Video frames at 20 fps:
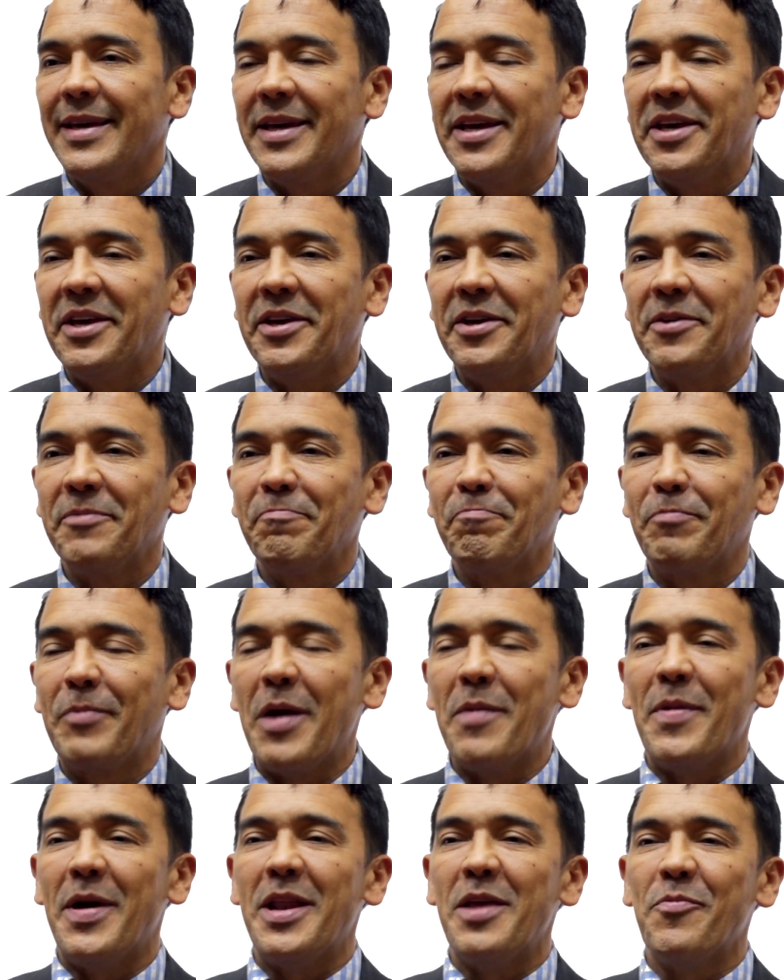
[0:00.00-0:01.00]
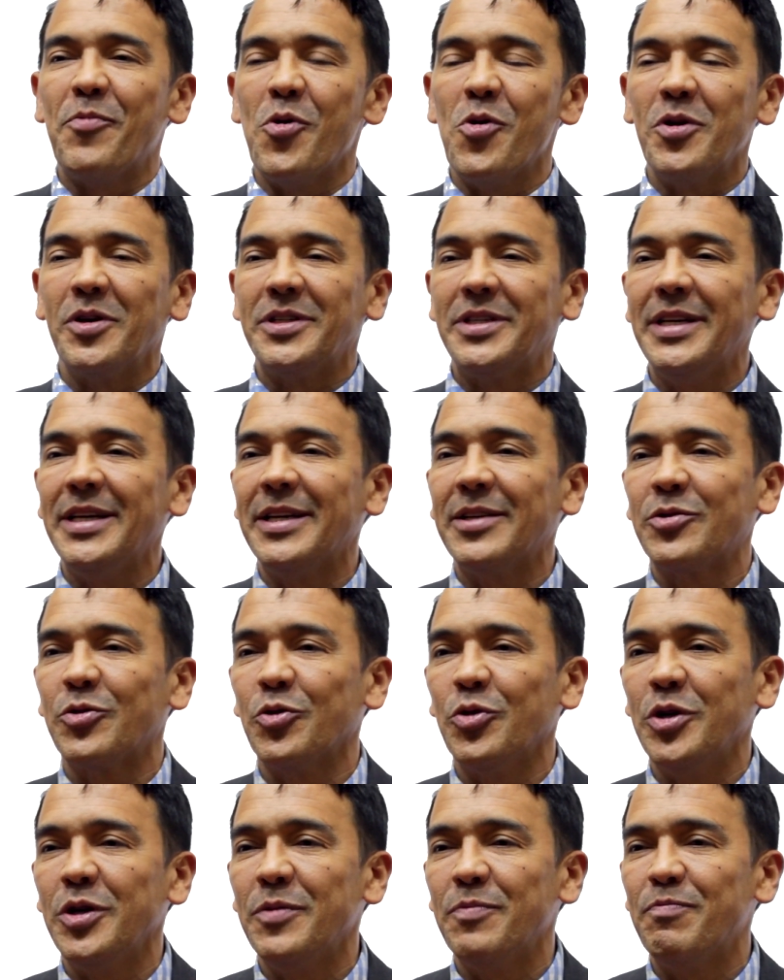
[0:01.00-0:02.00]
¿Y qué más le puedo decir?
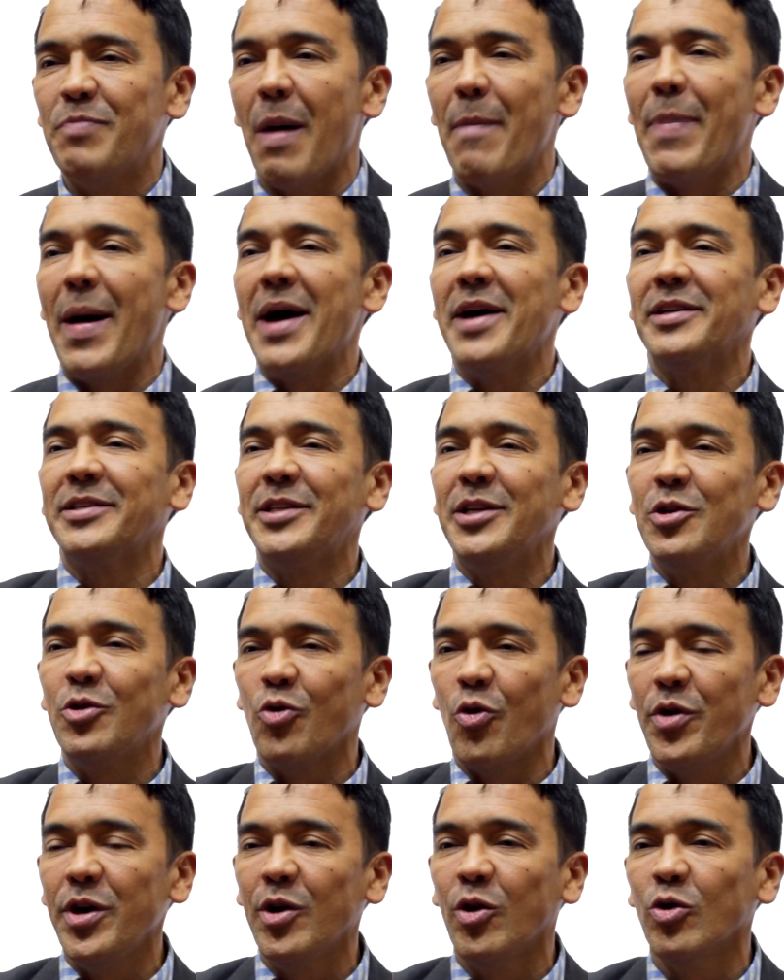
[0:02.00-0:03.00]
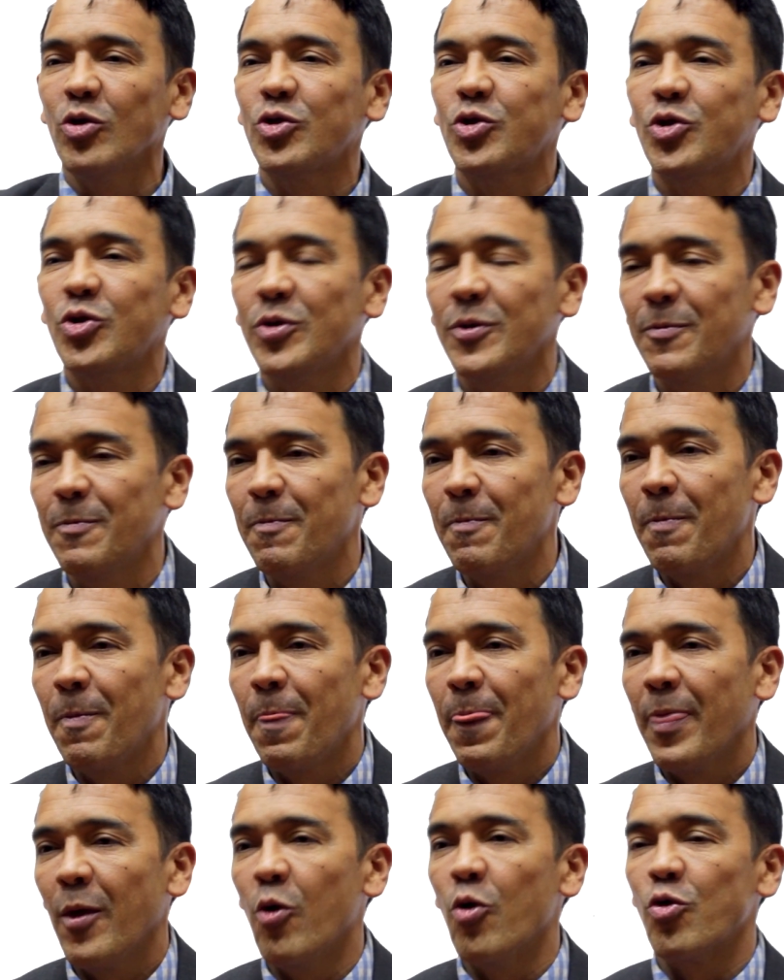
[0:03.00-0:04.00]
Soy papá de cinco hijos,
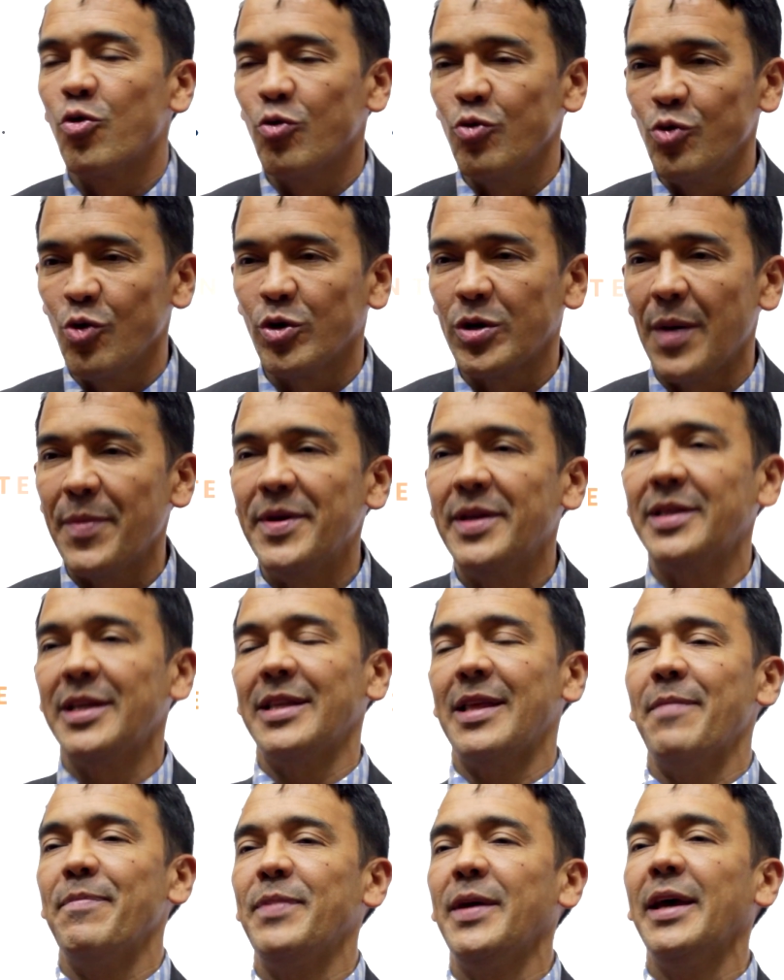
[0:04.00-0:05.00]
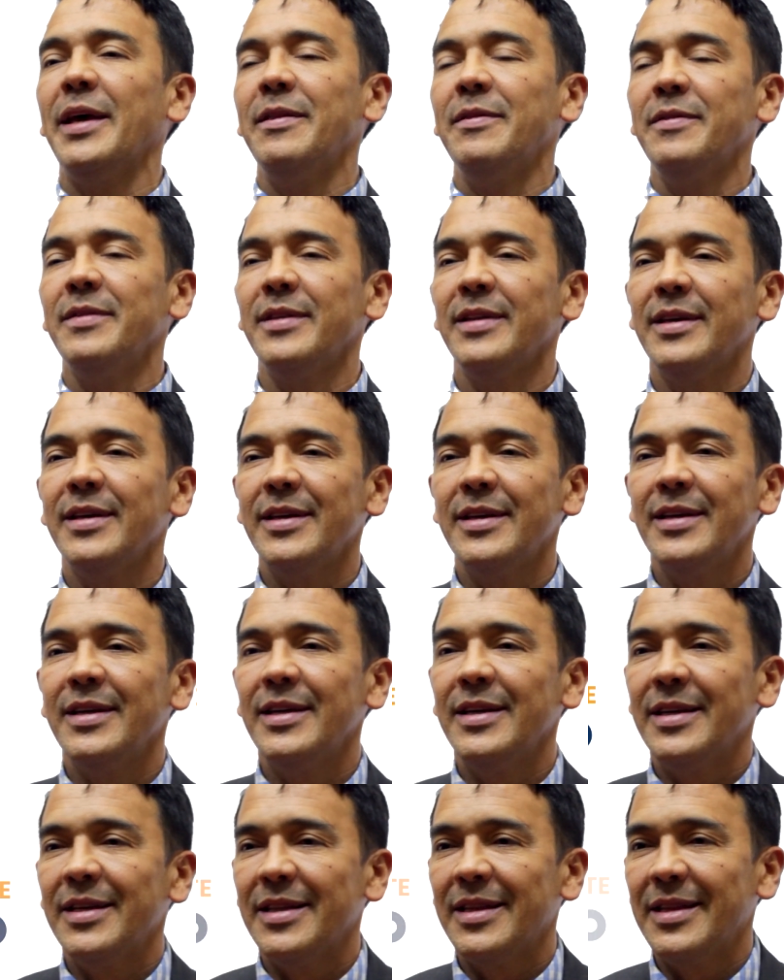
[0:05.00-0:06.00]
orgullosamente también.
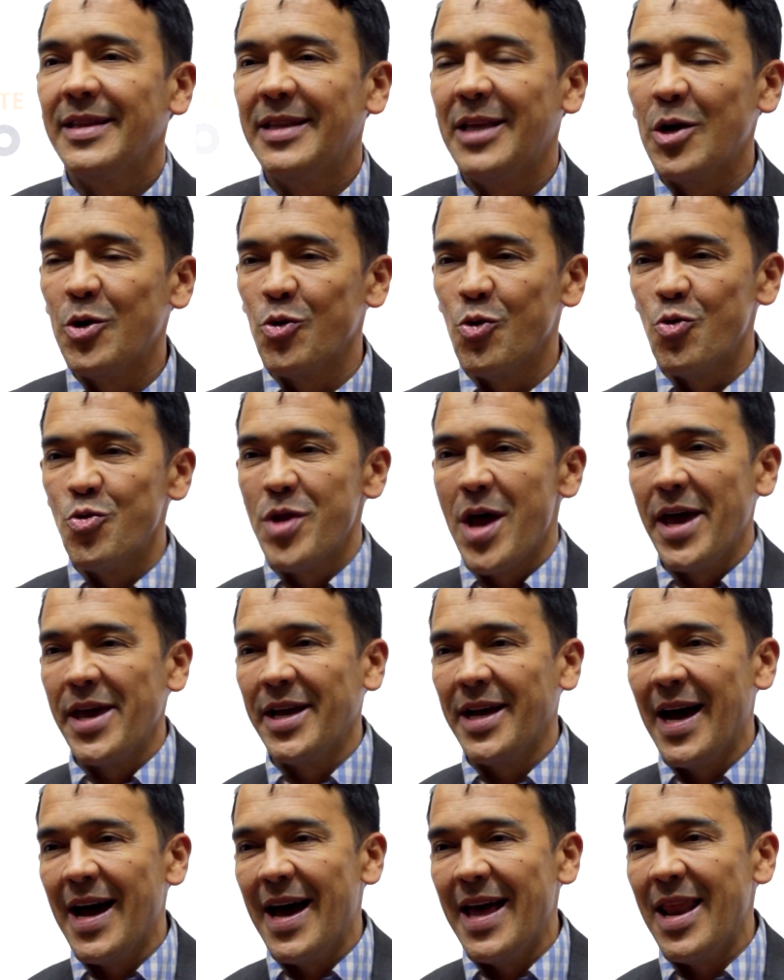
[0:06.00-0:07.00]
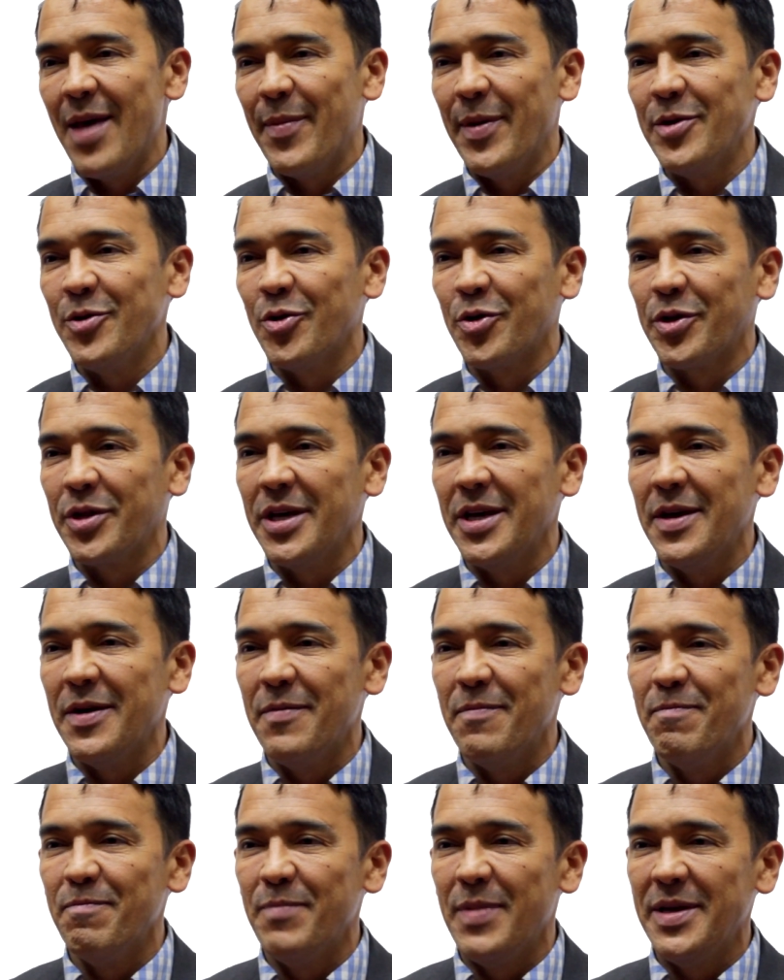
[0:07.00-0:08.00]
Tengo una hija, la mayor
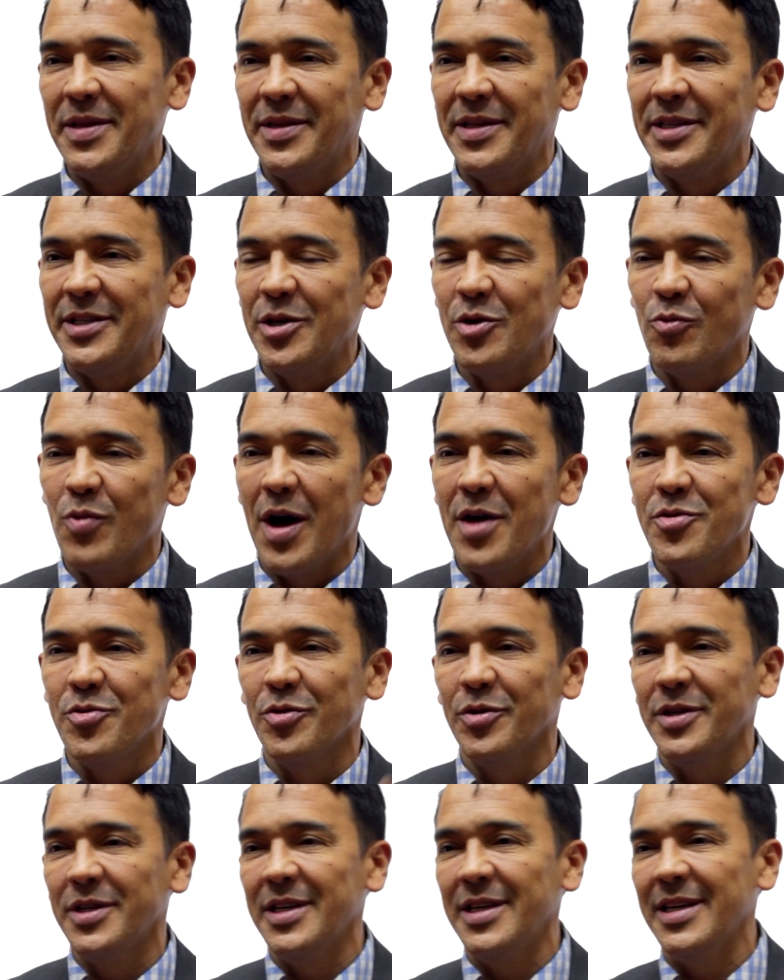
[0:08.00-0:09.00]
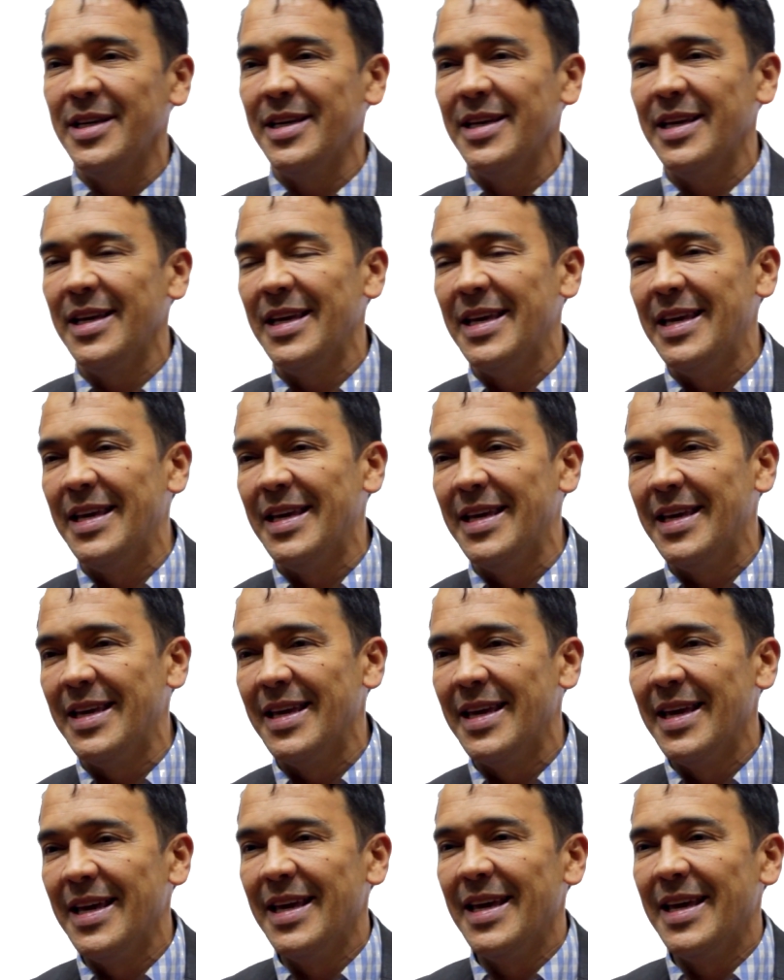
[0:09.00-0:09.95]
de 25 años, y